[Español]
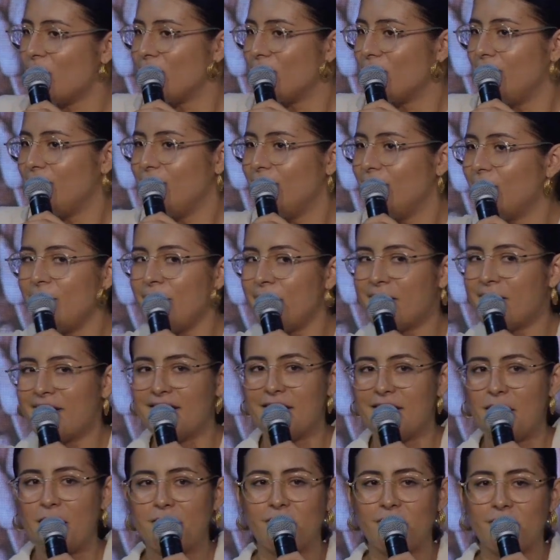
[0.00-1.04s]
no iban a
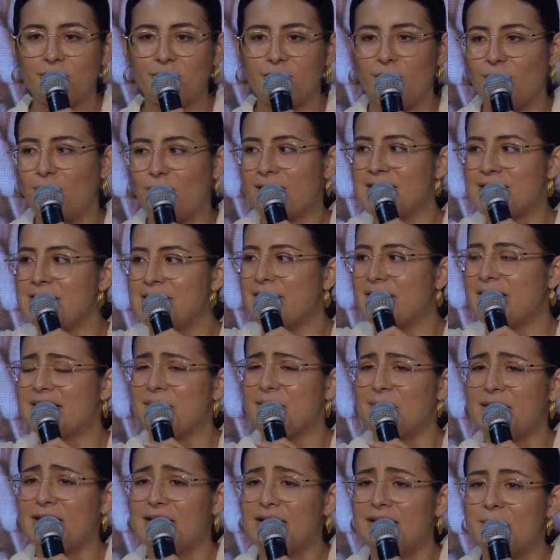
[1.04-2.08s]
dar fruto, algunas iban a
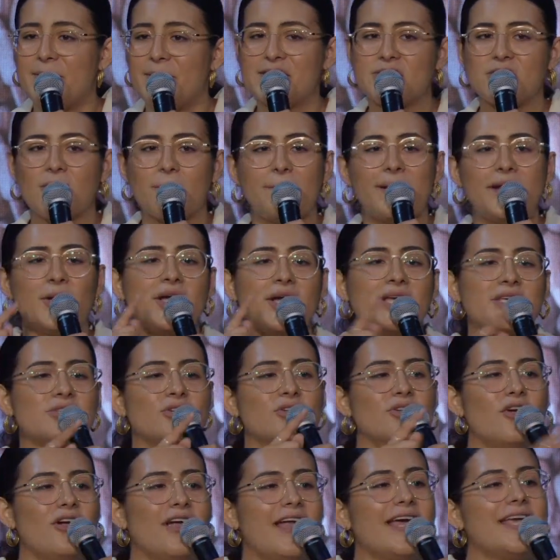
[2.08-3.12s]
terminar el piso, pero eso
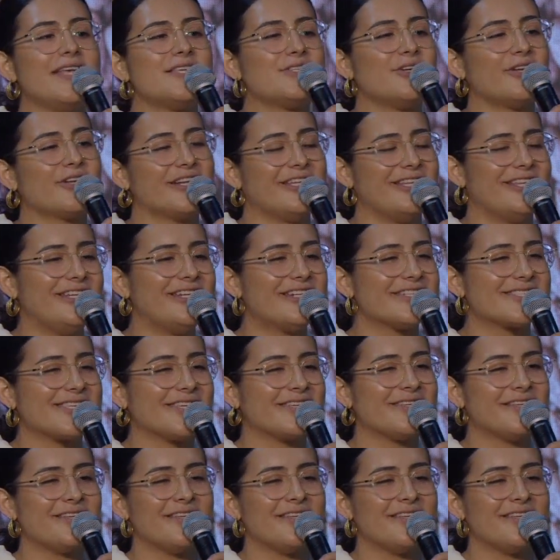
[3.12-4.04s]
no la hizo rendirse.